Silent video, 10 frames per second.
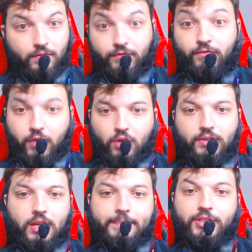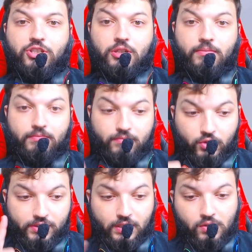volto a repetir,
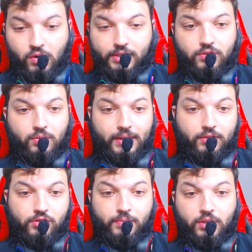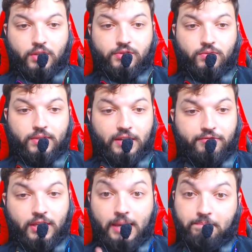você que gosta do Matheus por causa do
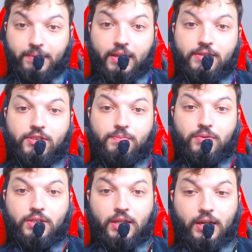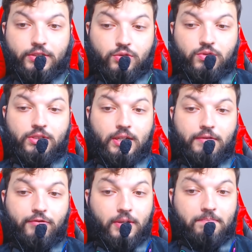Davi, repense, porque a atitude dele
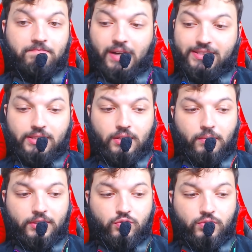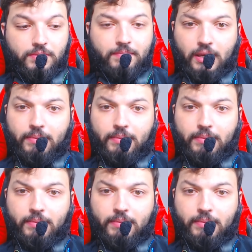foi, assim, uma atitude bem